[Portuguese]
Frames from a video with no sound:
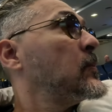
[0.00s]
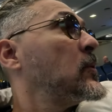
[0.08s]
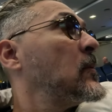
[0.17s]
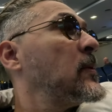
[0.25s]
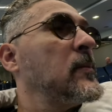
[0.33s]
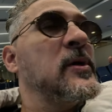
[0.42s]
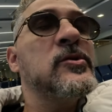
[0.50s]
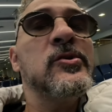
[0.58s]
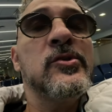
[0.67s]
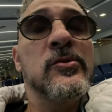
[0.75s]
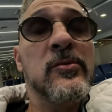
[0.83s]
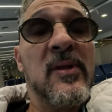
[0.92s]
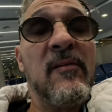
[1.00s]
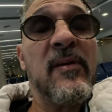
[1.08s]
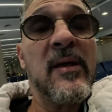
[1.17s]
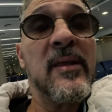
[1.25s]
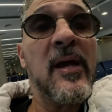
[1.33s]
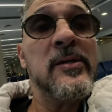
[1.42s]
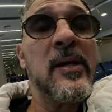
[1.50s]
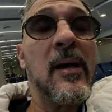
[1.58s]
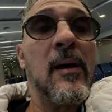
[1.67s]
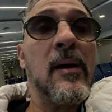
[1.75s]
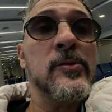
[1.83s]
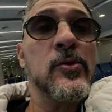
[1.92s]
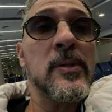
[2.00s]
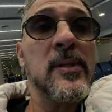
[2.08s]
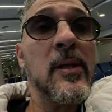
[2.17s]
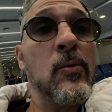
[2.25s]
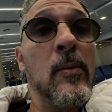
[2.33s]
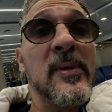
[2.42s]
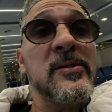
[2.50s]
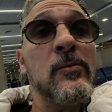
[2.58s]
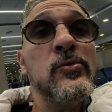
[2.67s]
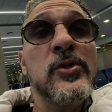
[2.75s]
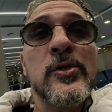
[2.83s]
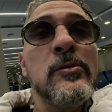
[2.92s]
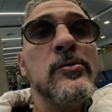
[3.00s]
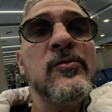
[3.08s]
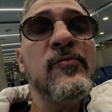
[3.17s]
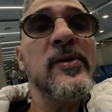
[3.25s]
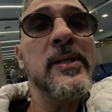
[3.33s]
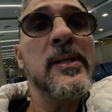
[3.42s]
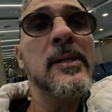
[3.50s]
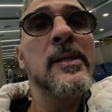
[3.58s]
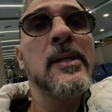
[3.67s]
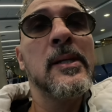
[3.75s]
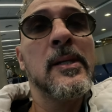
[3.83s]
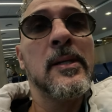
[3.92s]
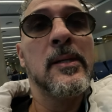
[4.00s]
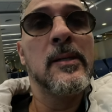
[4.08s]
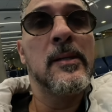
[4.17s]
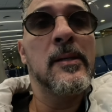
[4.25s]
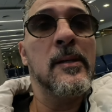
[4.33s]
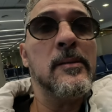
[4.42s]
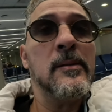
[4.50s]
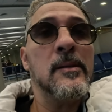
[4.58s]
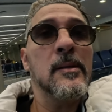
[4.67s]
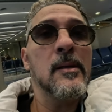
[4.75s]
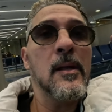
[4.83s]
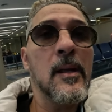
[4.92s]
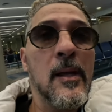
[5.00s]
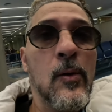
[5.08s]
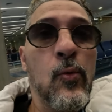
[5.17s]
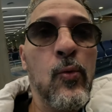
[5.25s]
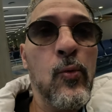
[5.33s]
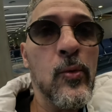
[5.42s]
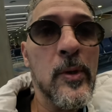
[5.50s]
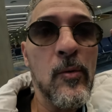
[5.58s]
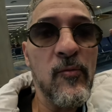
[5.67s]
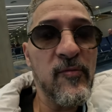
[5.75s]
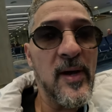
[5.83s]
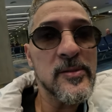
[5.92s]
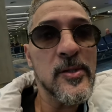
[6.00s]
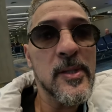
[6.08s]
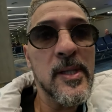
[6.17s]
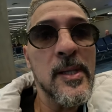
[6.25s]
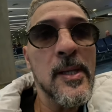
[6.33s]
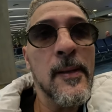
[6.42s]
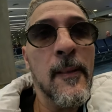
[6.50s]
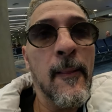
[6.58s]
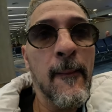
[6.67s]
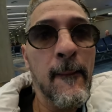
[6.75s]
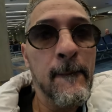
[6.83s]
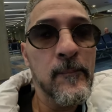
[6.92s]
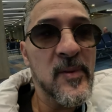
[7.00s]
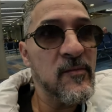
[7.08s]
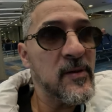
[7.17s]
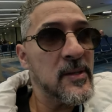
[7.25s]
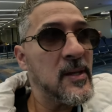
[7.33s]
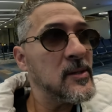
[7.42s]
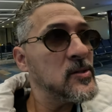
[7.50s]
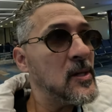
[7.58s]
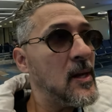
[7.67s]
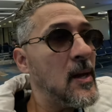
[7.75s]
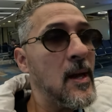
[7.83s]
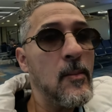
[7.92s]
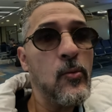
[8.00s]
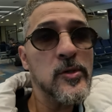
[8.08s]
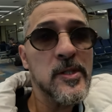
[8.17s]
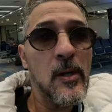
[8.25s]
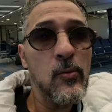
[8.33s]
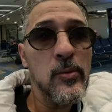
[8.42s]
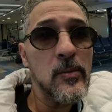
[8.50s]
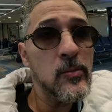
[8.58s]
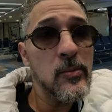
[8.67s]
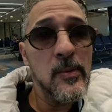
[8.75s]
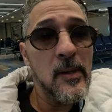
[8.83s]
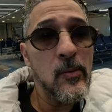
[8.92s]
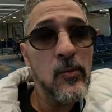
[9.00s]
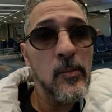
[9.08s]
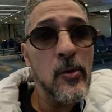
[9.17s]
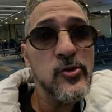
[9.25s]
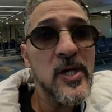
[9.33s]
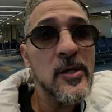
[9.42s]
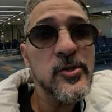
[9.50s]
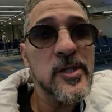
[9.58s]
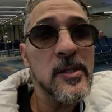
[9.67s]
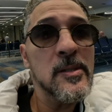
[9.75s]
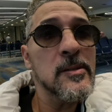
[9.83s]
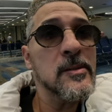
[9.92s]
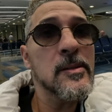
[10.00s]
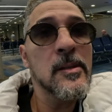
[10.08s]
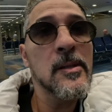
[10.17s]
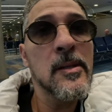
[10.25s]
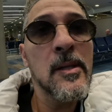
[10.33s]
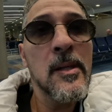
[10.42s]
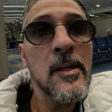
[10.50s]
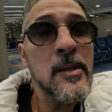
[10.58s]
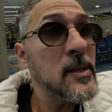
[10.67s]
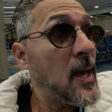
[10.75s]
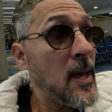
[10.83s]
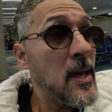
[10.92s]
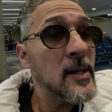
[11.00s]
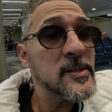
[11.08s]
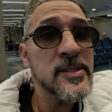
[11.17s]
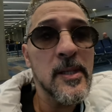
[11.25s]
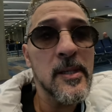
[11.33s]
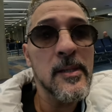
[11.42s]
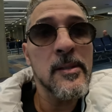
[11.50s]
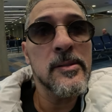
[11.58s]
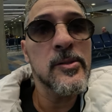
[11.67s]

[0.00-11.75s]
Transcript: Propriamente dito. Na verdade, a jornada nômade é um estilo de vida, né? É, o, o que eu faço aqui, na verdade, é, é mostrar o, o, meu dia a dia. Que é esse, né?